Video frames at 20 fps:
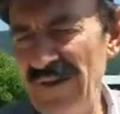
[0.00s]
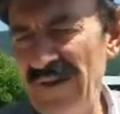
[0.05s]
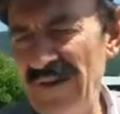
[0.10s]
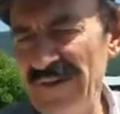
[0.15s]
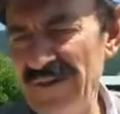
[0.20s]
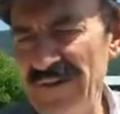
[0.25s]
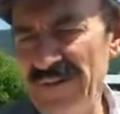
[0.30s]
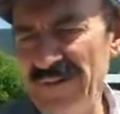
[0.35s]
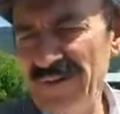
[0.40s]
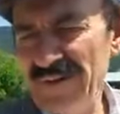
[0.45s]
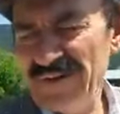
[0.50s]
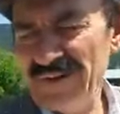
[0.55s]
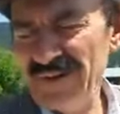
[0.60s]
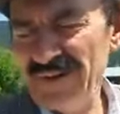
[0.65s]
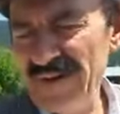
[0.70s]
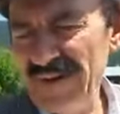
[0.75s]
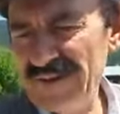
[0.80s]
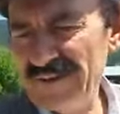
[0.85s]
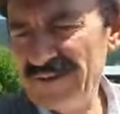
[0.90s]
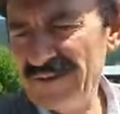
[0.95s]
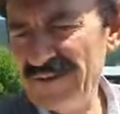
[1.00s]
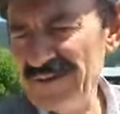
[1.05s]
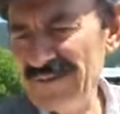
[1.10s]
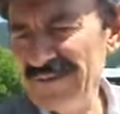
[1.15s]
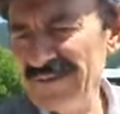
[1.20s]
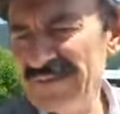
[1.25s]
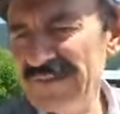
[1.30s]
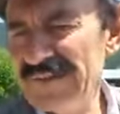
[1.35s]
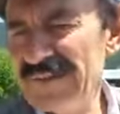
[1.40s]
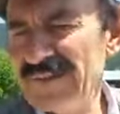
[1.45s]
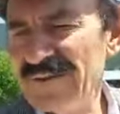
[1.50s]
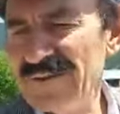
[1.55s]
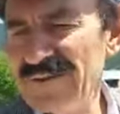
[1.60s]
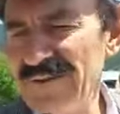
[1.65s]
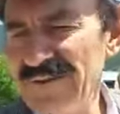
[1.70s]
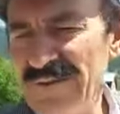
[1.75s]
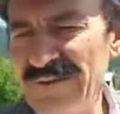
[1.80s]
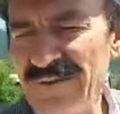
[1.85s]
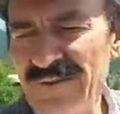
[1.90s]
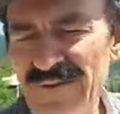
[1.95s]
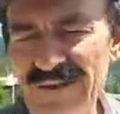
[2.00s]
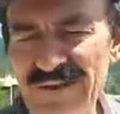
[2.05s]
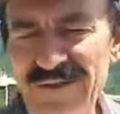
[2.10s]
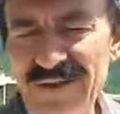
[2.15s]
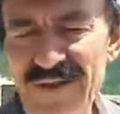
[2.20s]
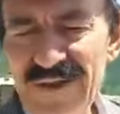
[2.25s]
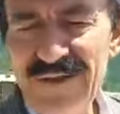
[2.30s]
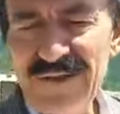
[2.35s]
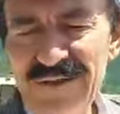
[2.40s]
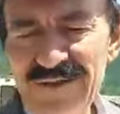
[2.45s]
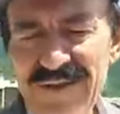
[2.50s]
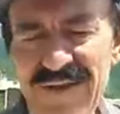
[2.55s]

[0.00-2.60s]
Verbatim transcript: Ataman, Yalçın, ondan sonra Şanlı.